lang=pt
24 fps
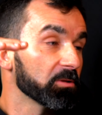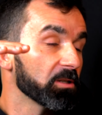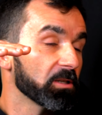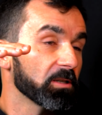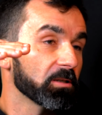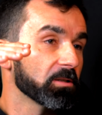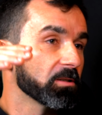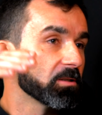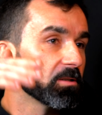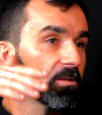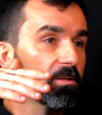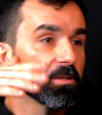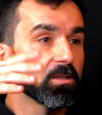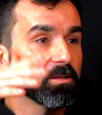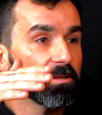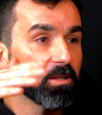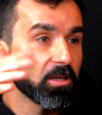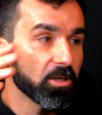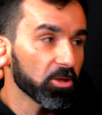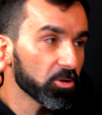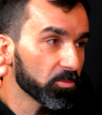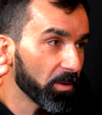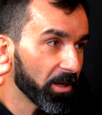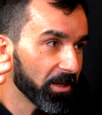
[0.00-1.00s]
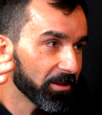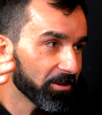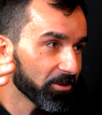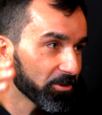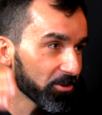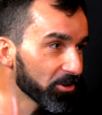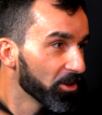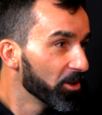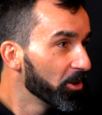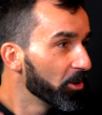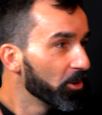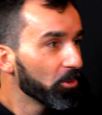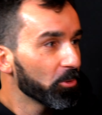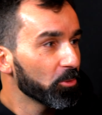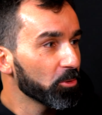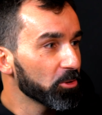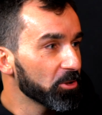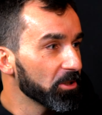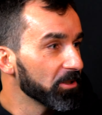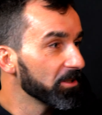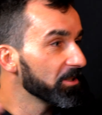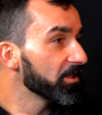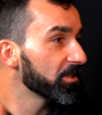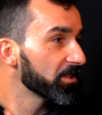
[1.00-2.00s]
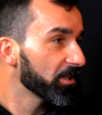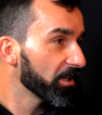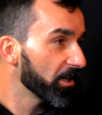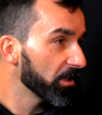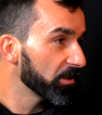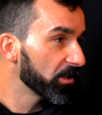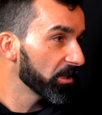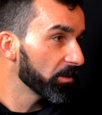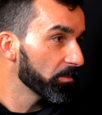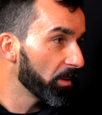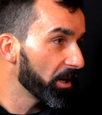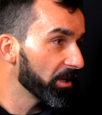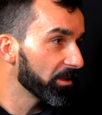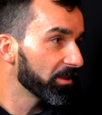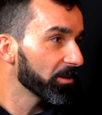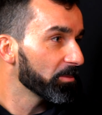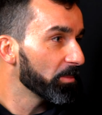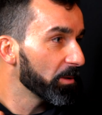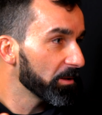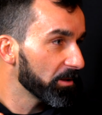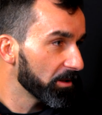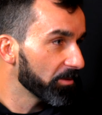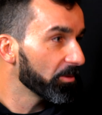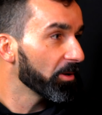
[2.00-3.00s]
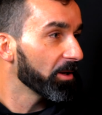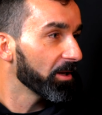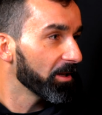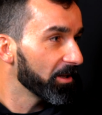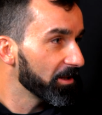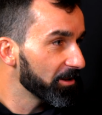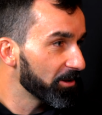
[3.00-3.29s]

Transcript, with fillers: ter 3 metros, hoje em dia se calhar tem metro, metro não é?